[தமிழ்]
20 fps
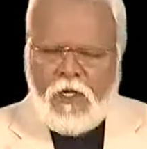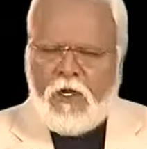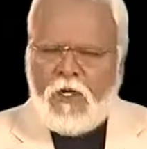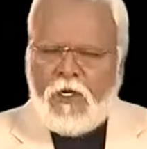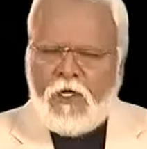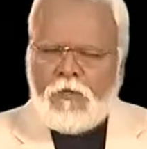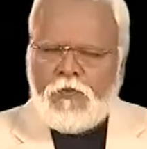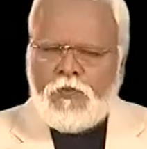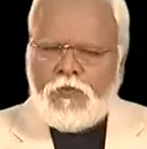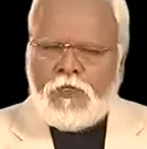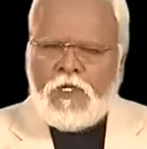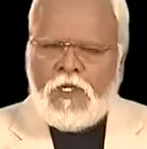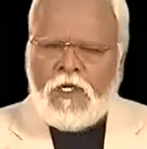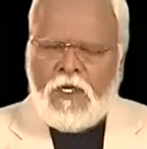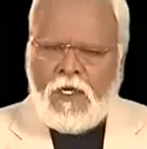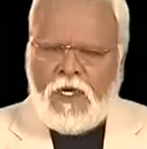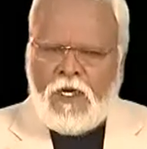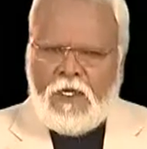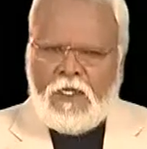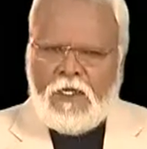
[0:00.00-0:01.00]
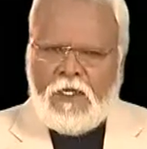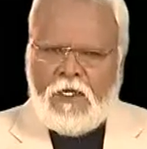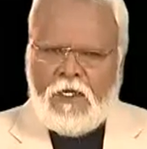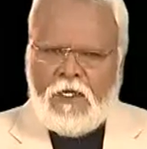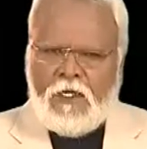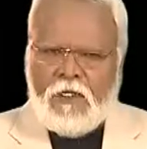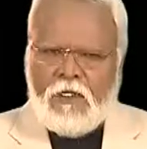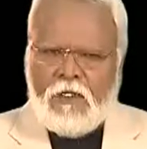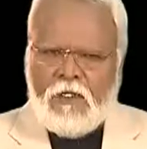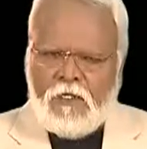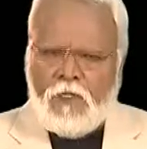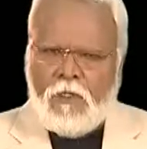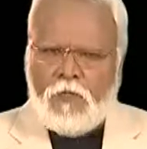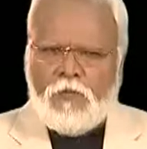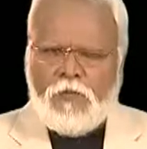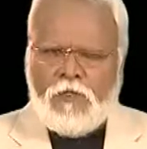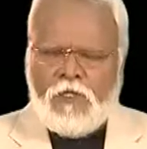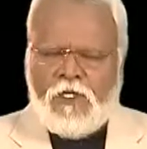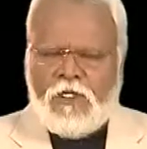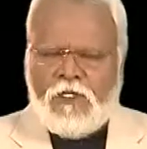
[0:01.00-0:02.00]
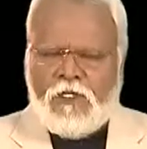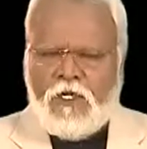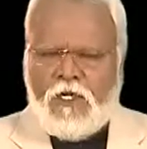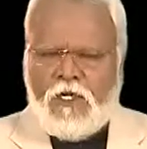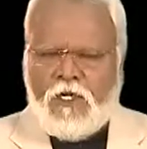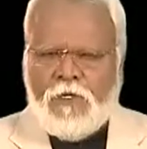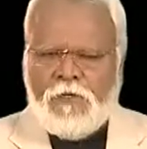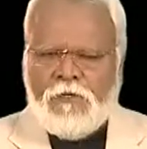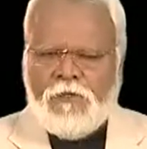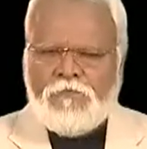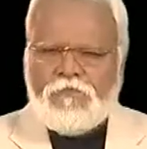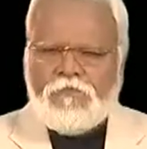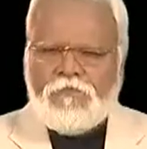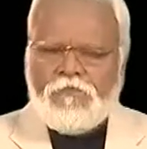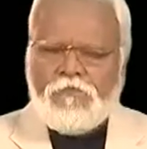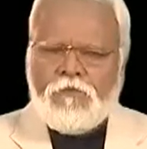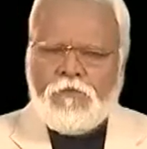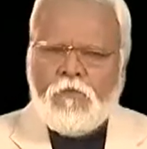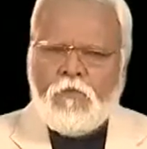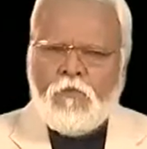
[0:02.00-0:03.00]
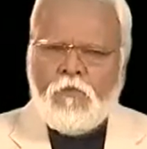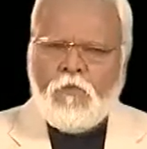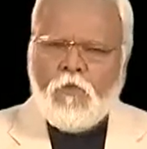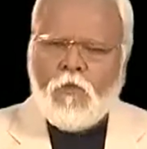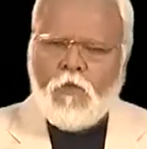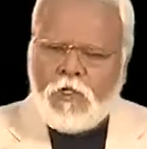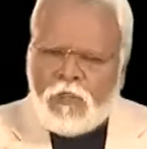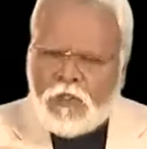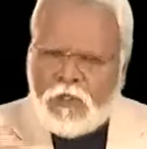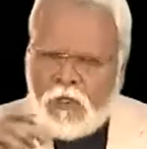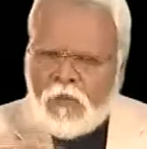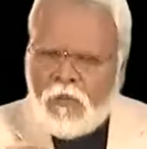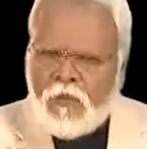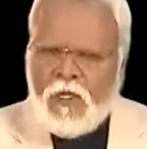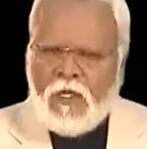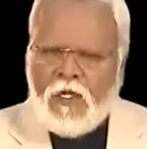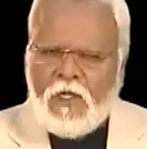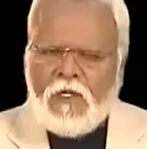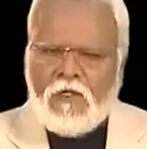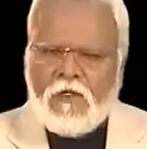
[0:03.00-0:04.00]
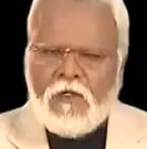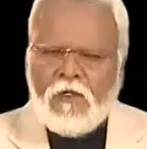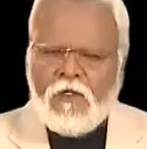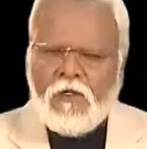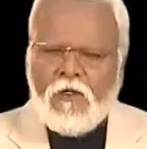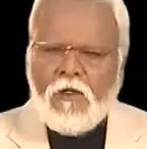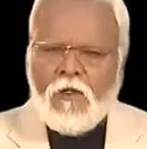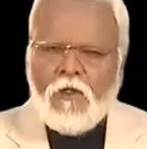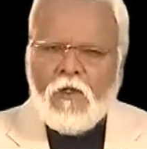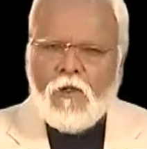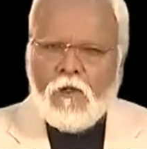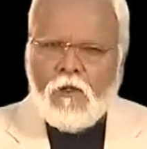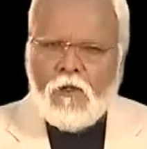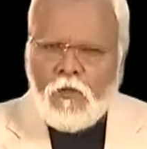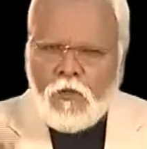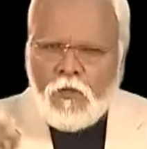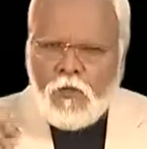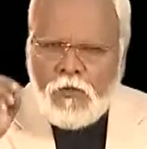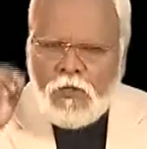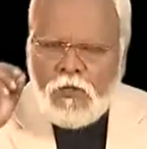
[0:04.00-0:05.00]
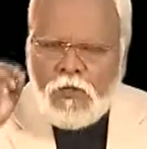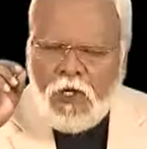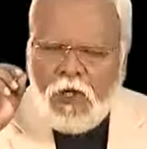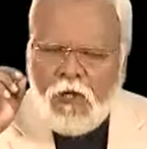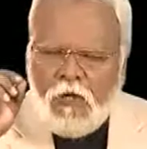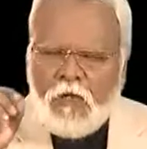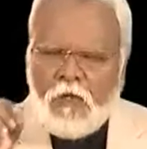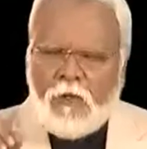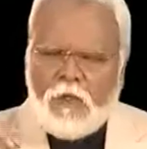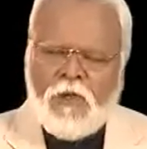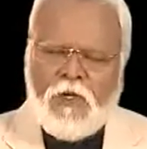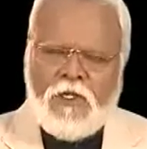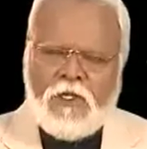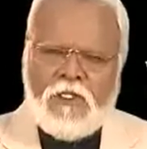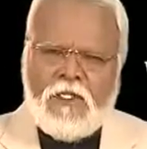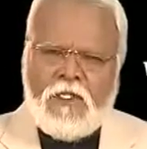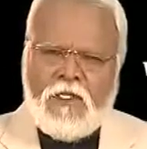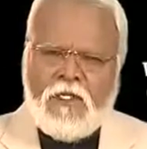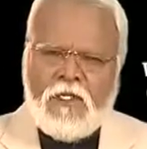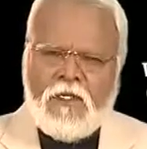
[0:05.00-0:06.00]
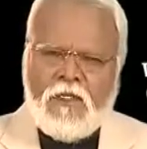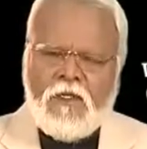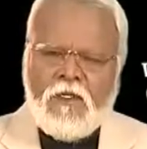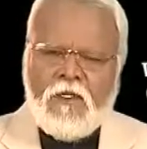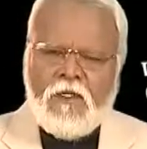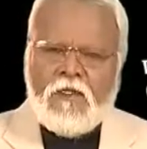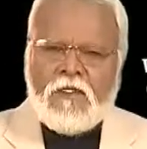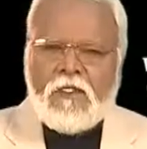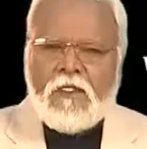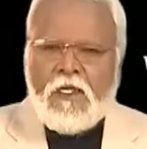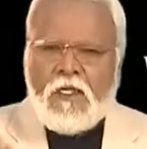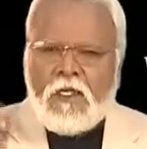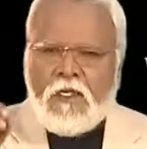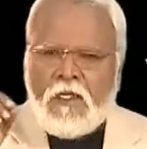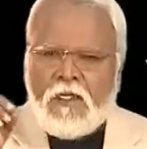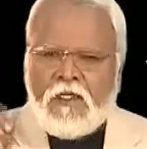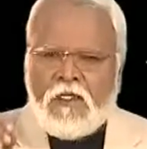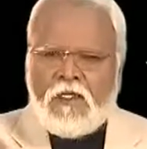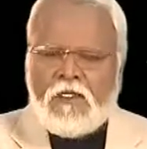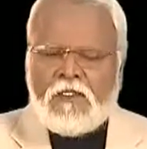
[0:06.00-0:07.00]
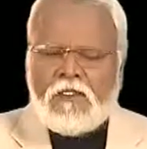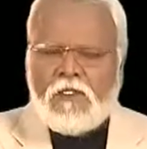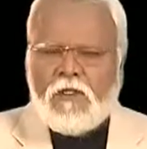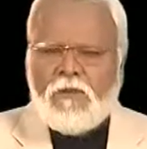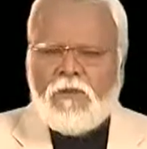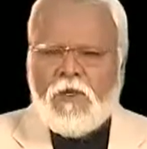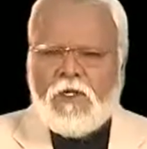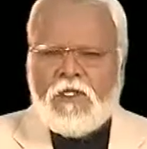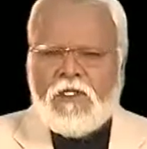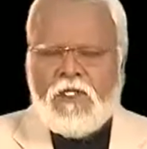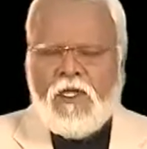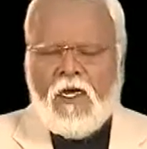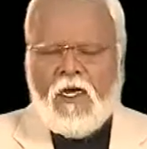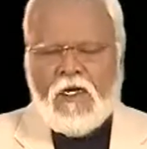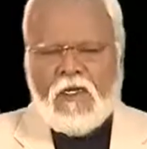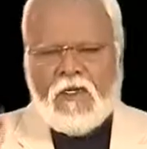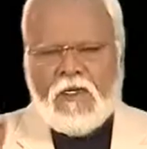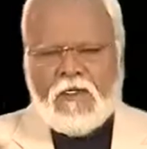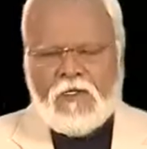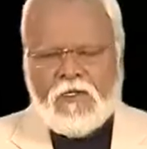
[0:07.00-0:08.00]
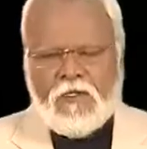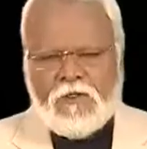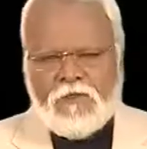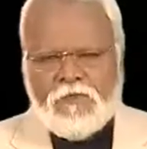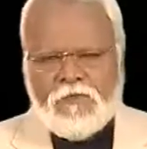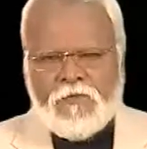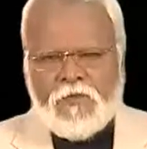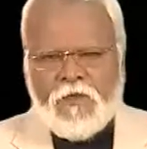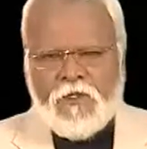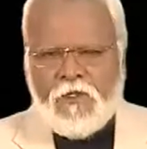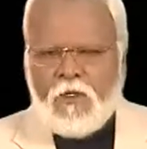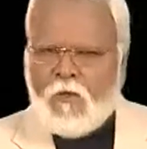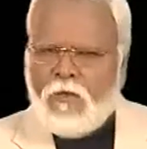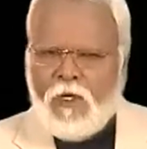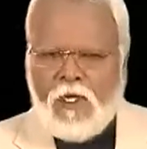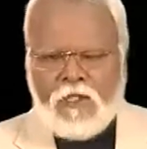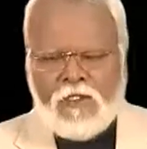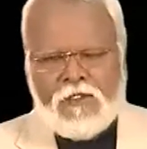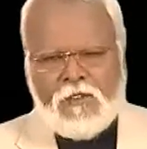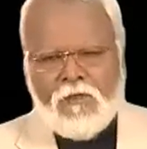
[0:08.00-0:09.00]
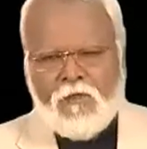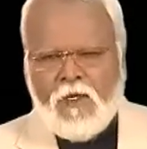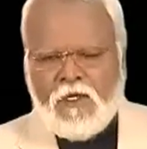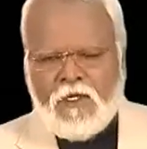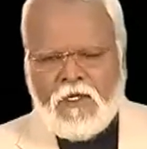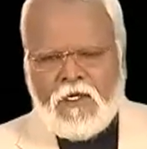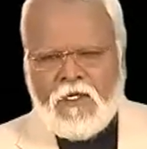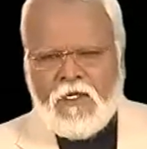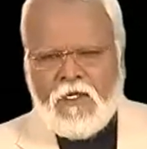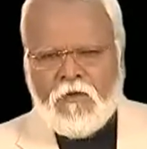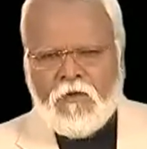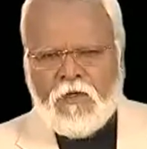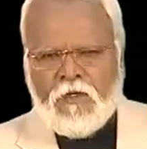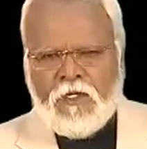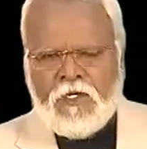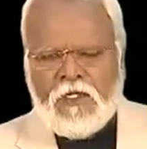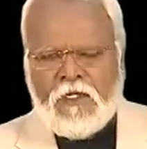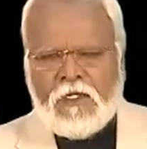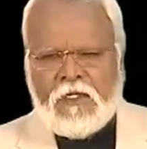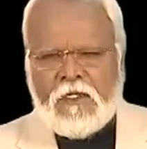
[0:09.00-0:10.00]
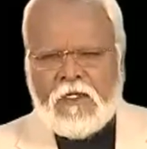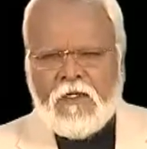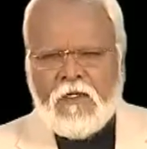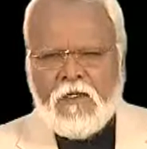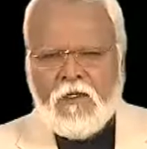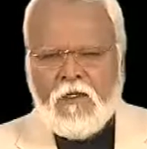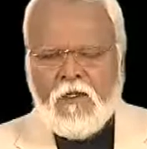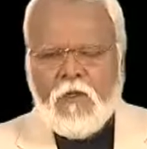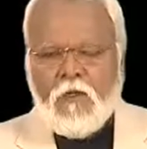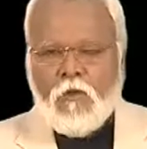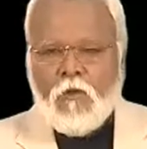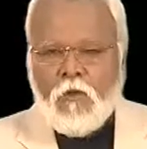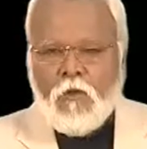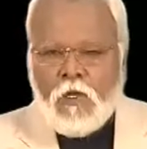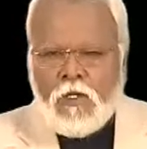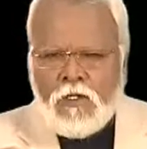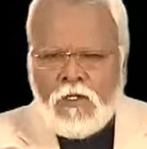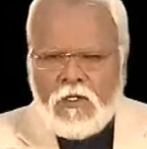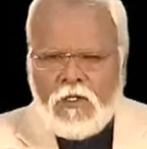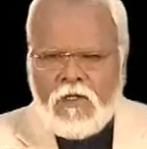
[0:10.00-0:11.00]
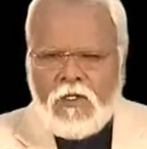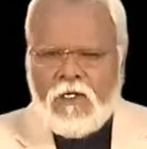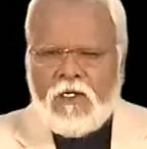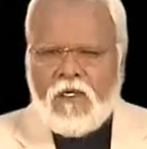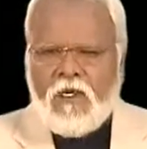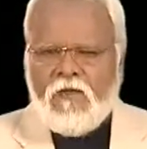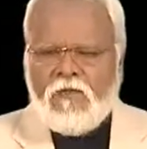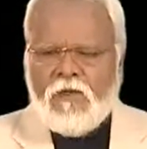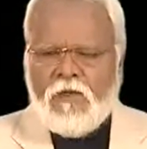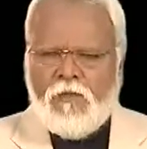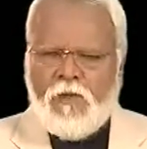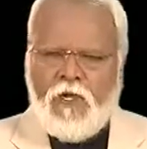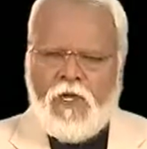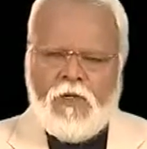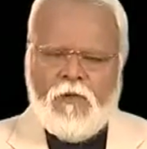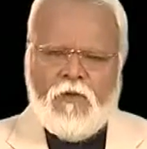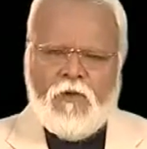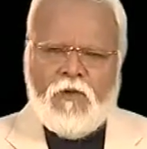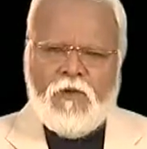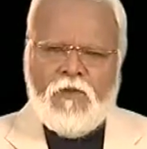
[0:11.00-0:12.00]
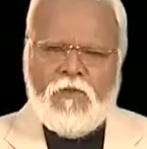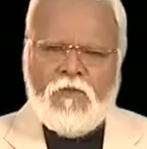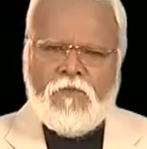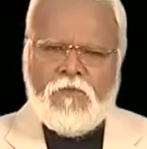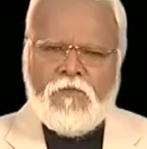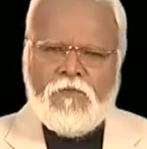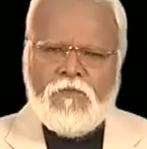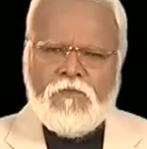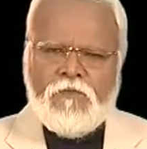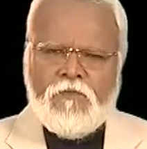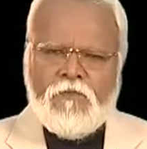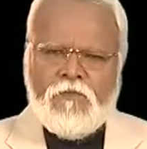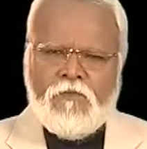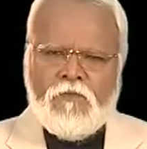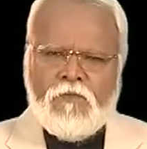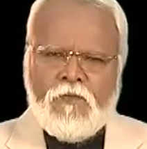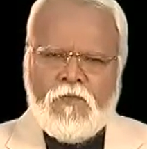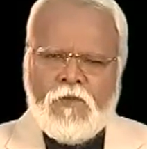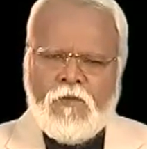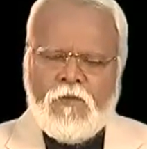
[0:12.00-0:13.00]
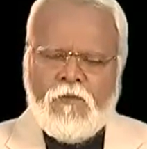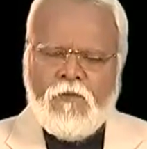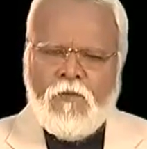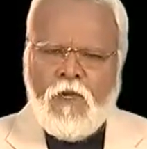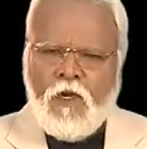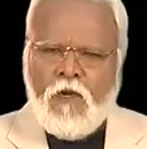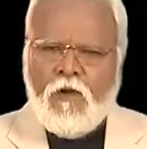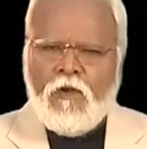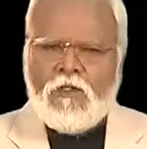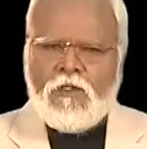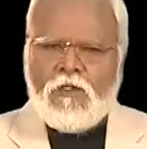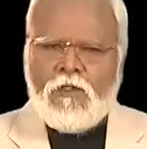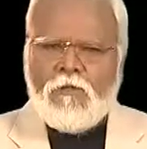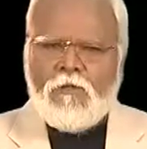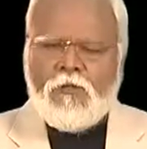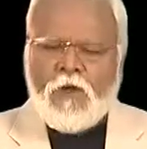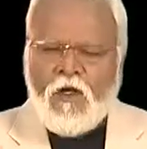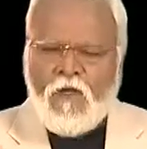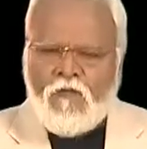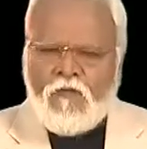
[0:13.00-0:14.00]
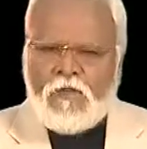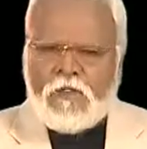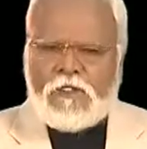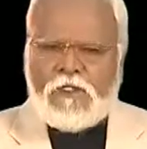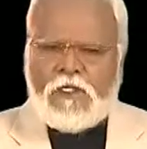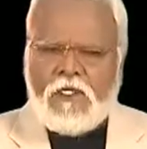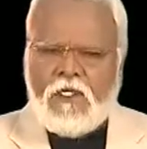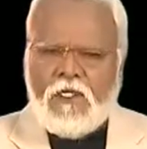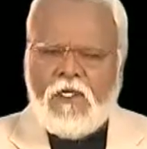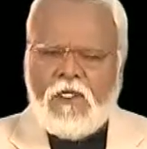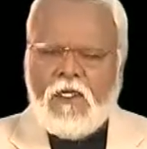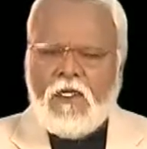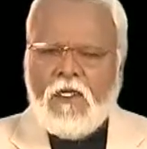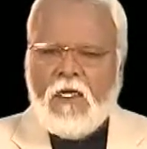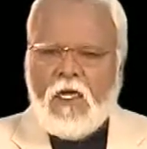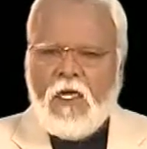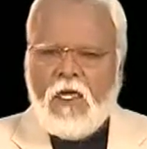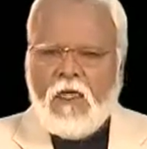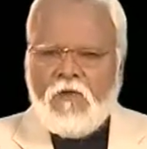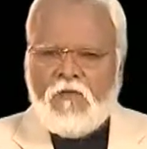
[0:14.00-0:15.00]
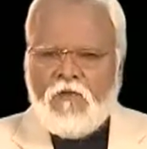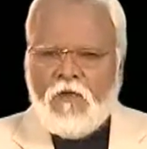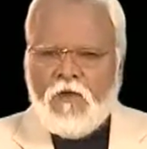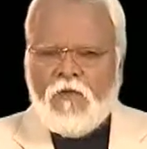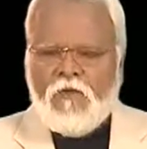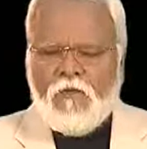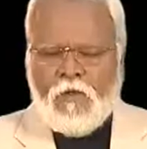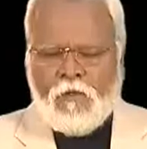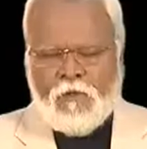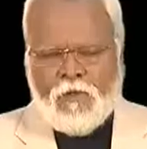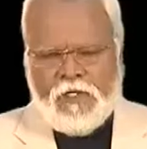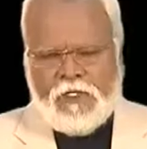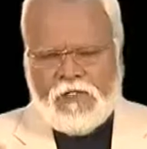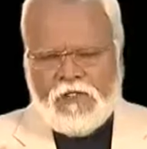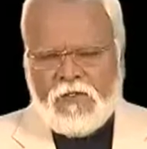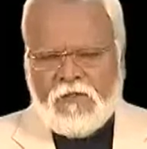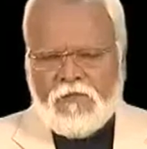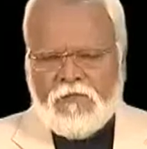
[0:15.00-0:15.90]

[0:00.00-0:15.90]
ஆறு புத்தகங்கள் அடங்கிய இந்த புத்தகத்தில் மொத்தமாக மூன்றில் ஒரு பகுதி தீர்க்க தரிசன பகுதியாக இருக்கிறது ரொம்ப ஆச்சரியமாக இருக்கு இல்லையா உங்களுக்கு ஒன் தேர்ட் ஆஃப் த பைபிள் பிலாங் டு ப்ராஃபசி அண்ட் ஃபுல்ஃபில்மெண்ட்